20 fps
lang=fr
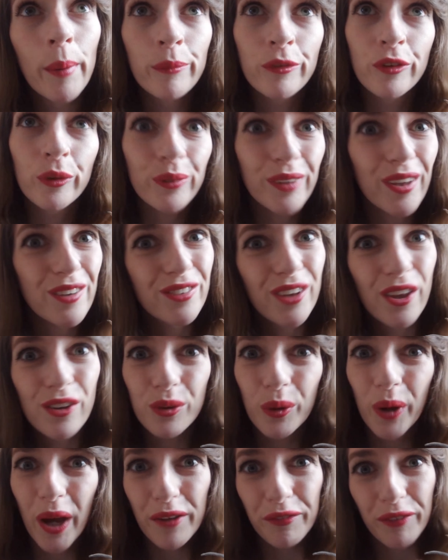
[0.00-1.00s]
même temps, qu'est-ce
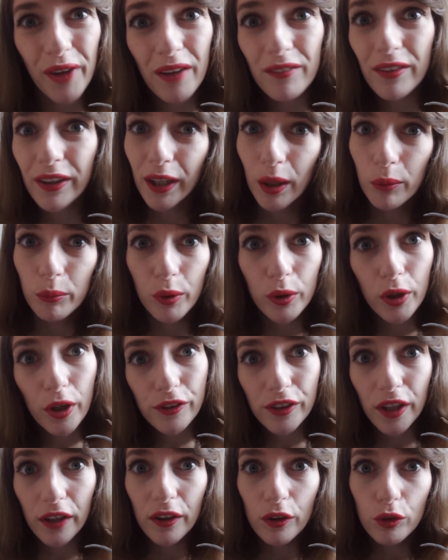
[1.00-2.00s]
qu'elles auraient fait avec un beau
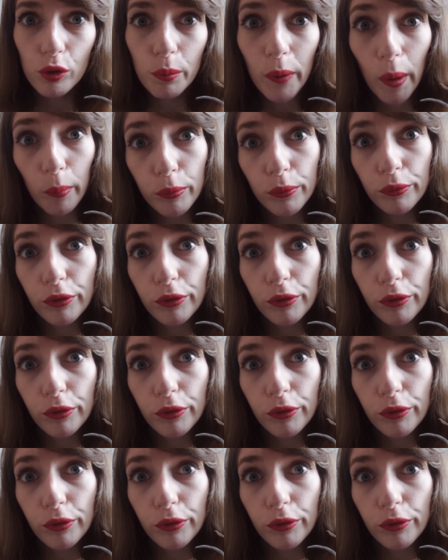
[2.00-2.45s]
gosse qui a des super